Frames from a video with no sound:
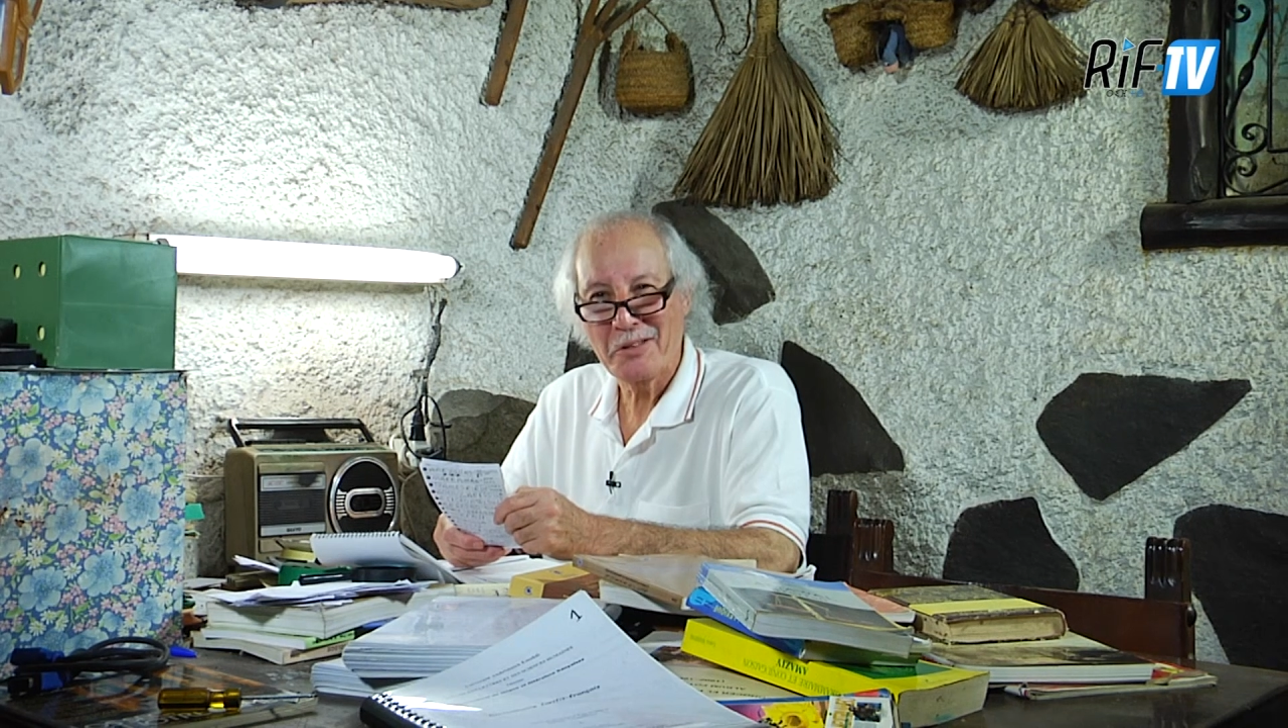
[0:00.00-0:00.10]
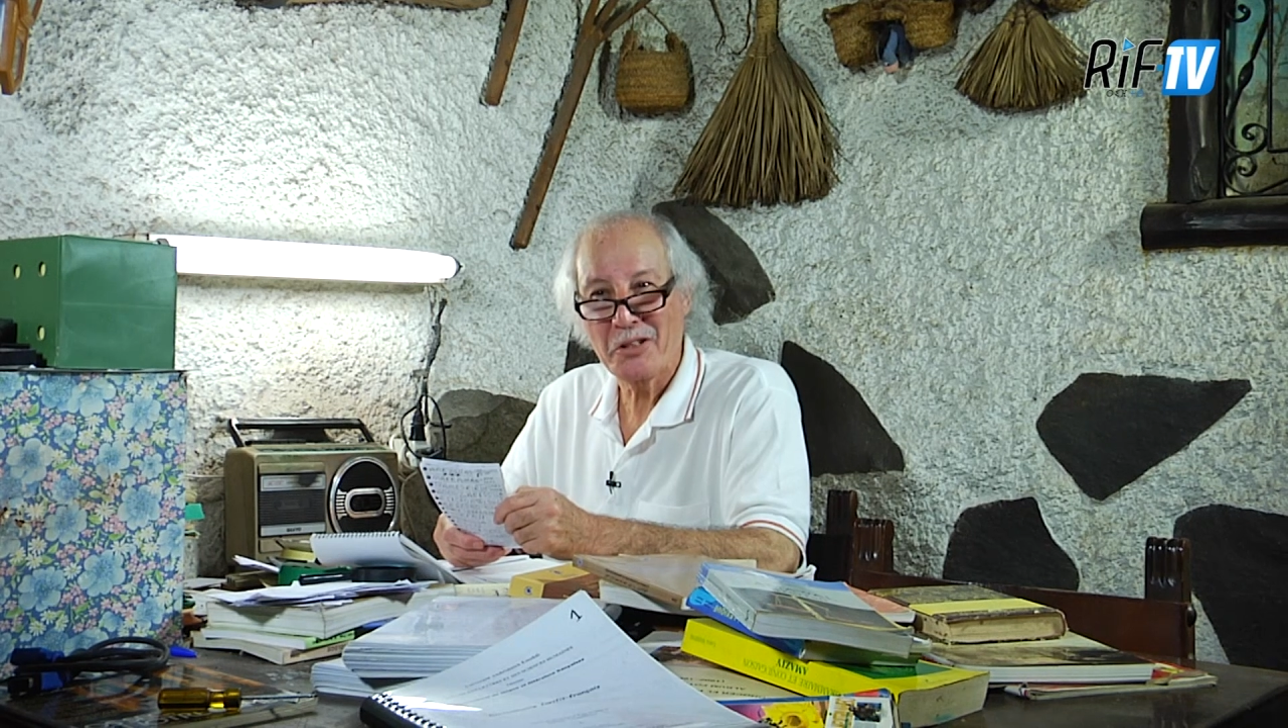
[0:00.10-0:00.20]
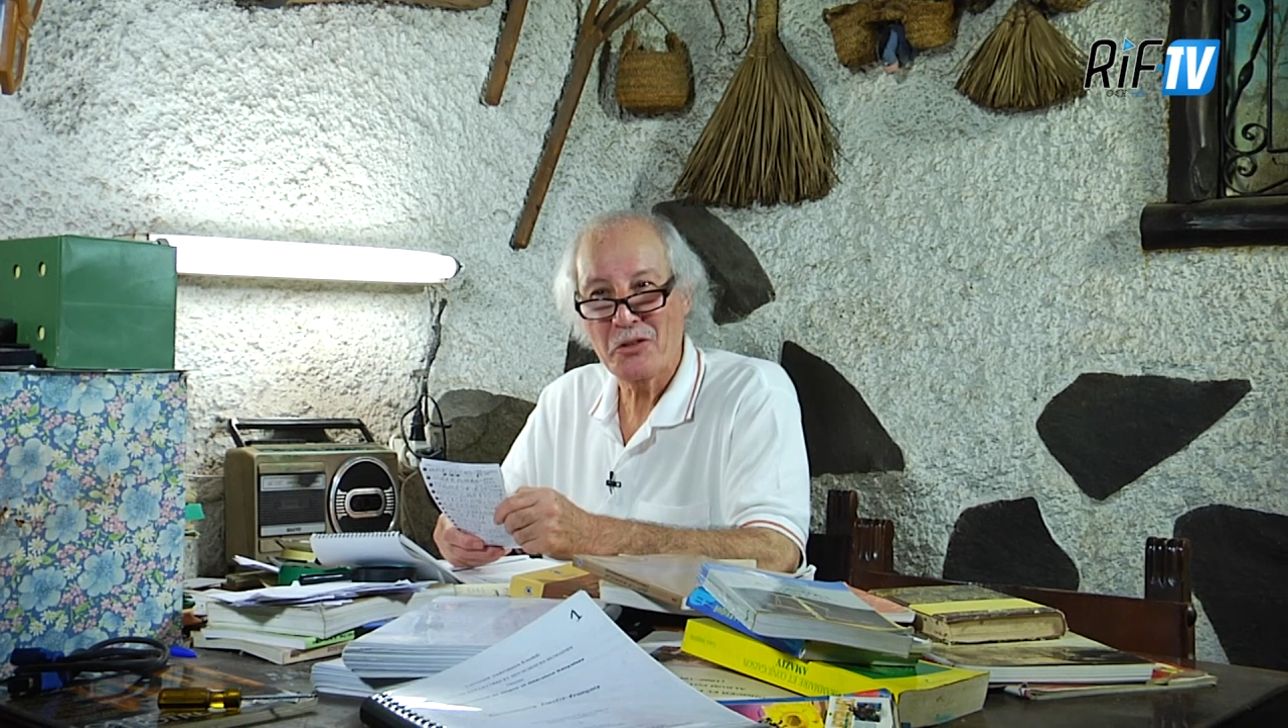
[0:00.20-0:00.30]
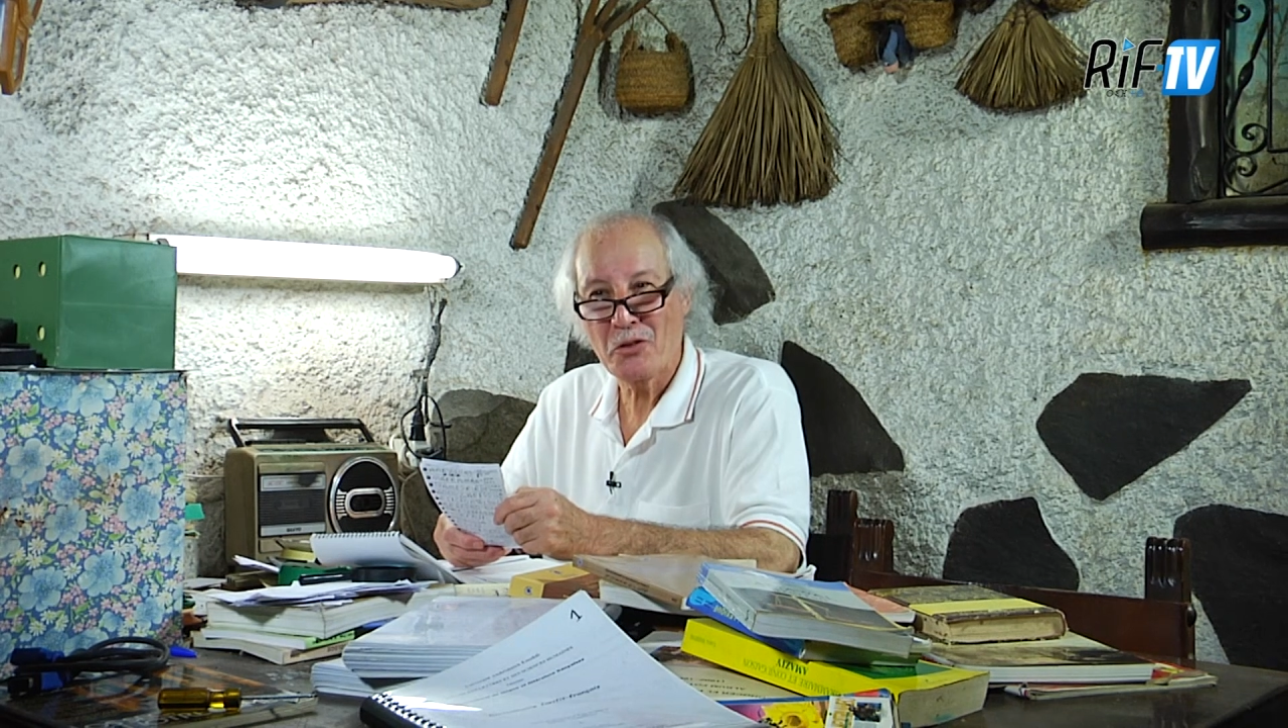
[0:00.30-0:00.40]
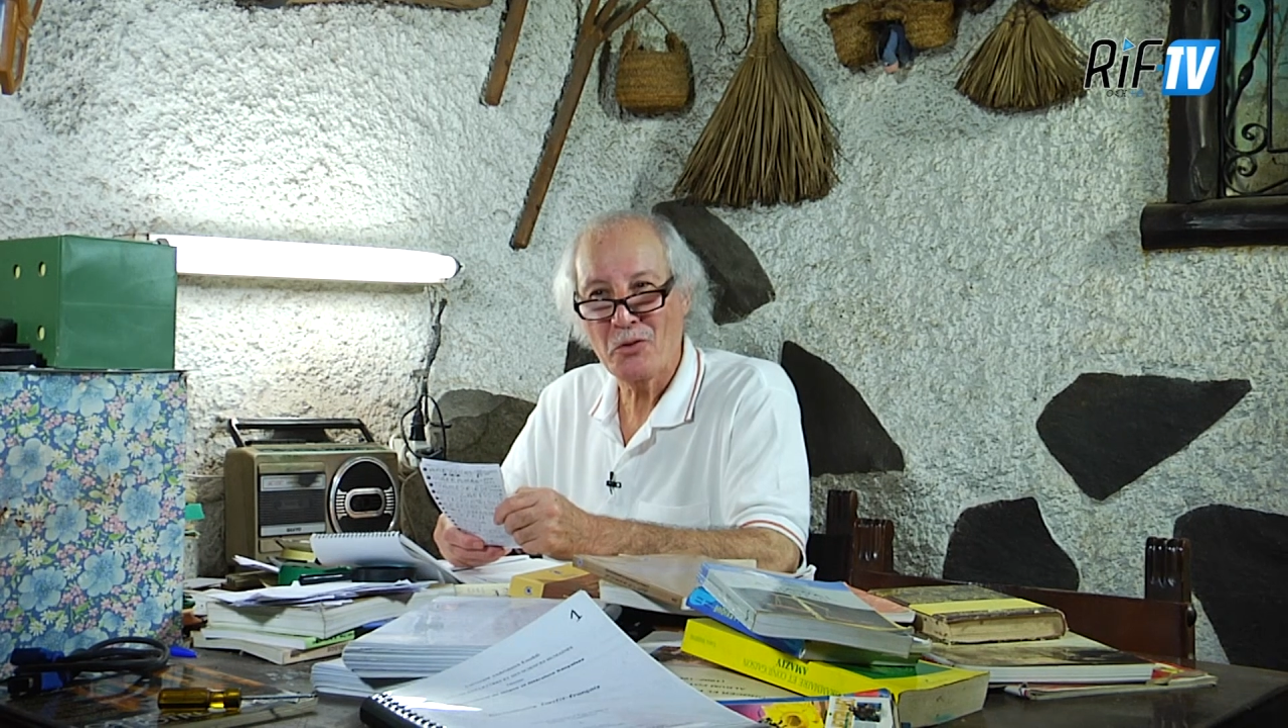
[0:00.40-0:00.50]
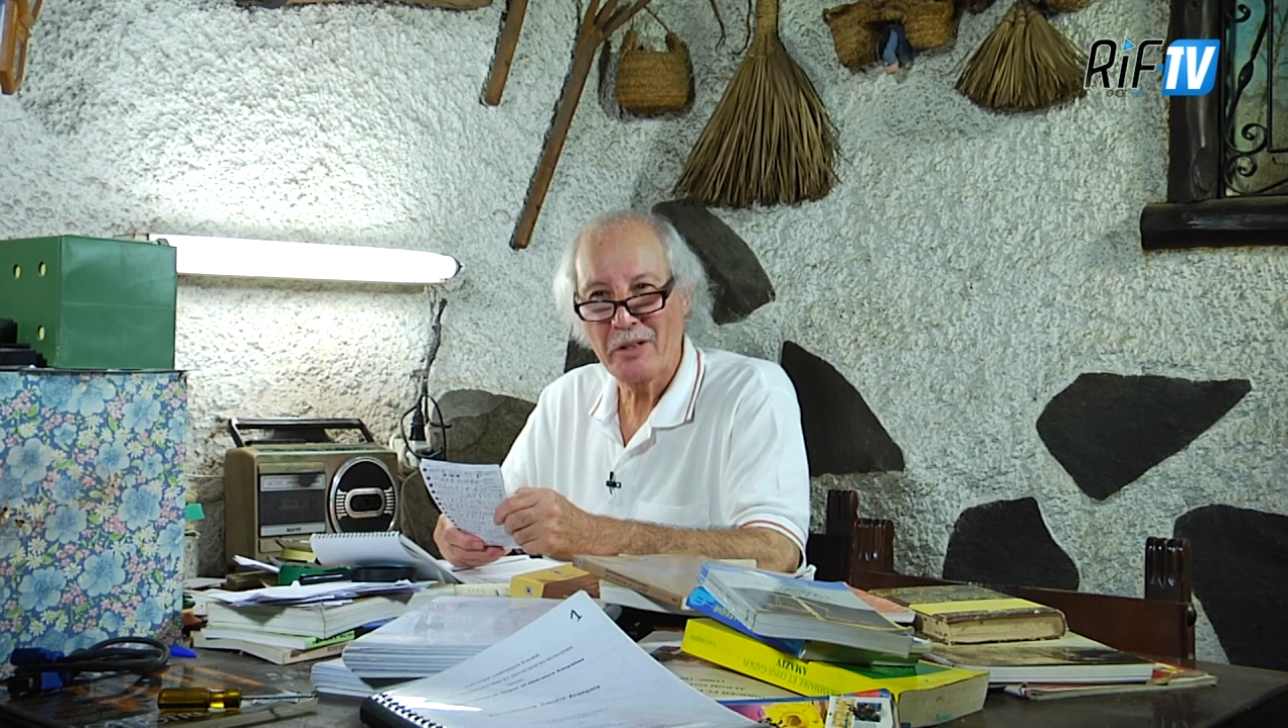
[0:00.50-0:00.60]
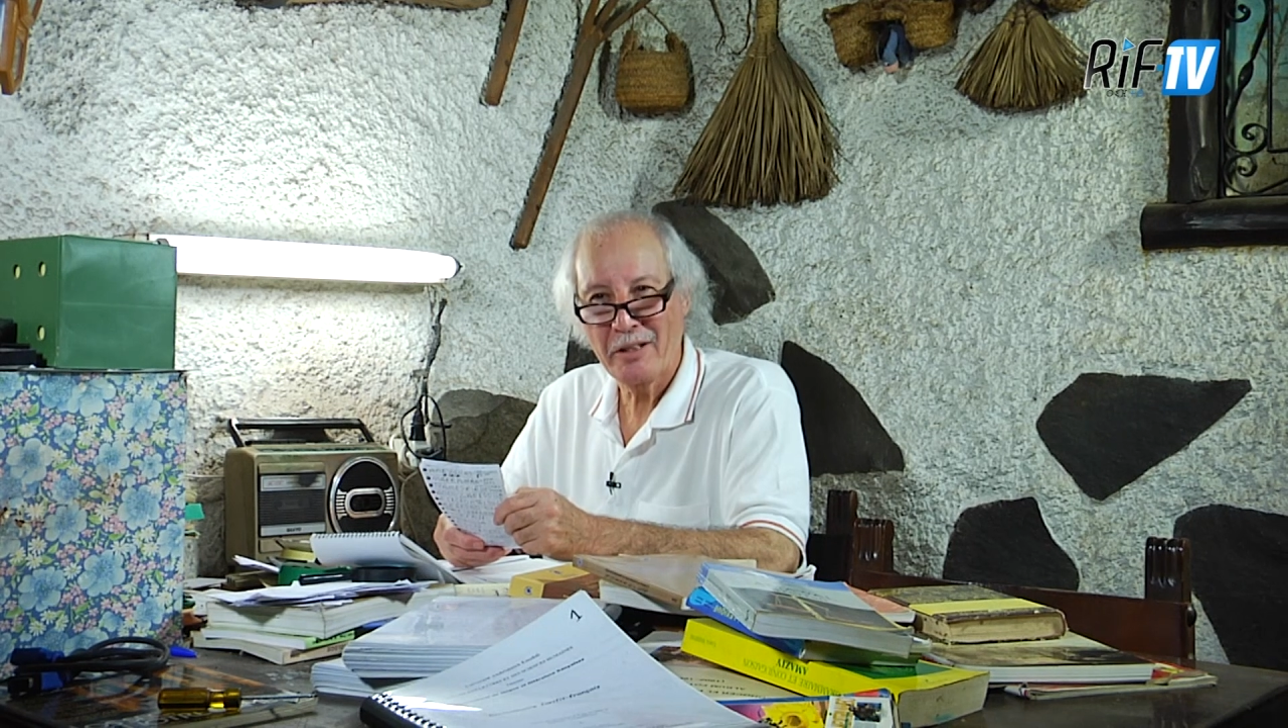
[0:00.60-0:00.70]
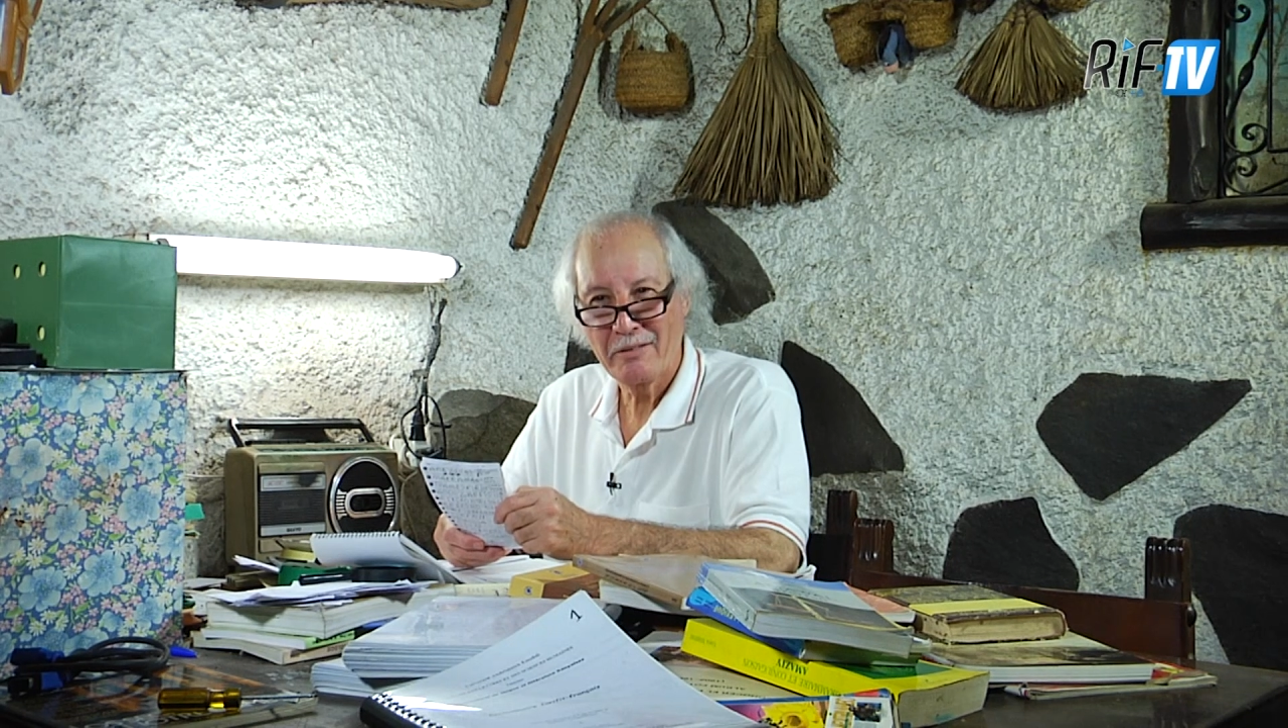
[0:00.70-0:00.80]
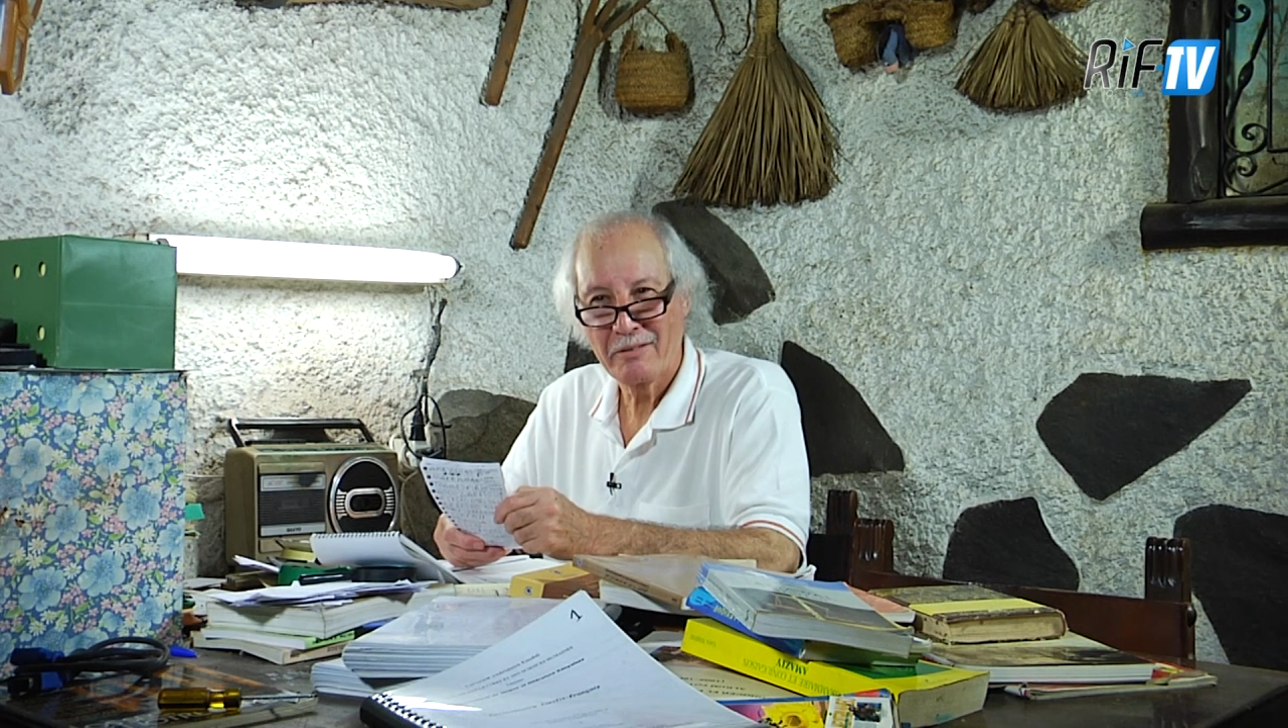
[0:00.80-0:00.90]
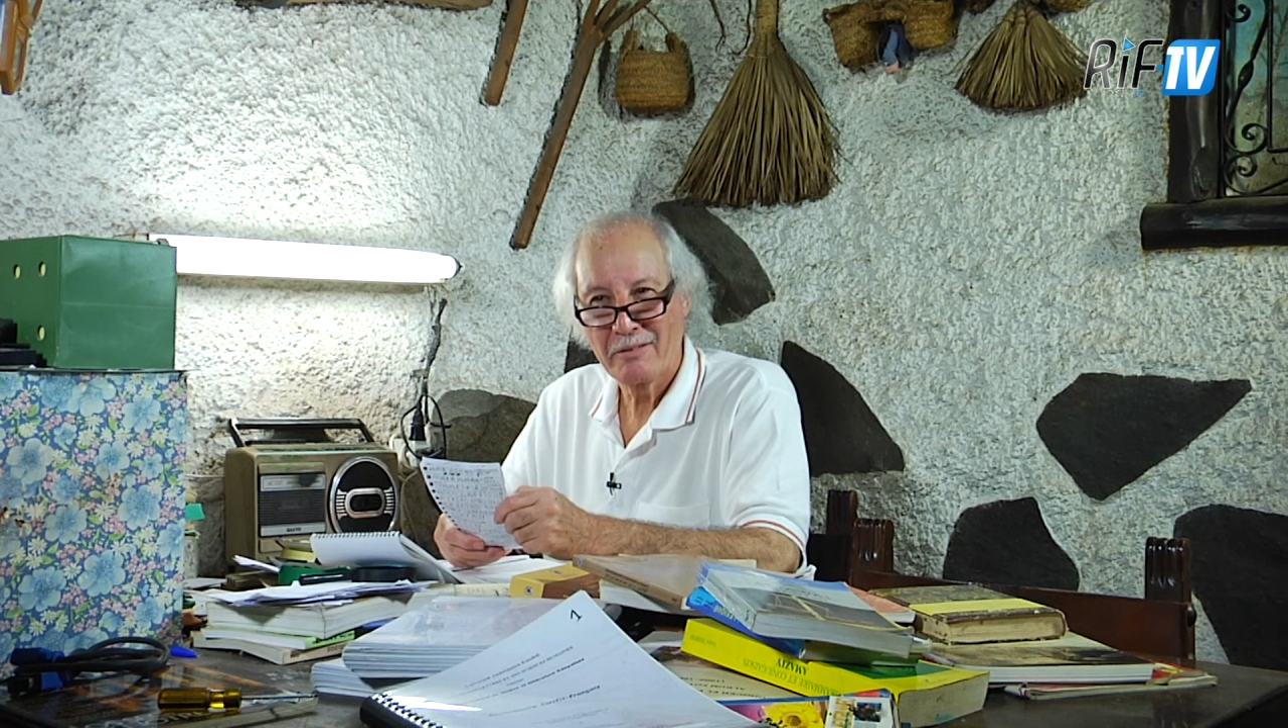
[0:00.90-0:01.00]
زيد شوني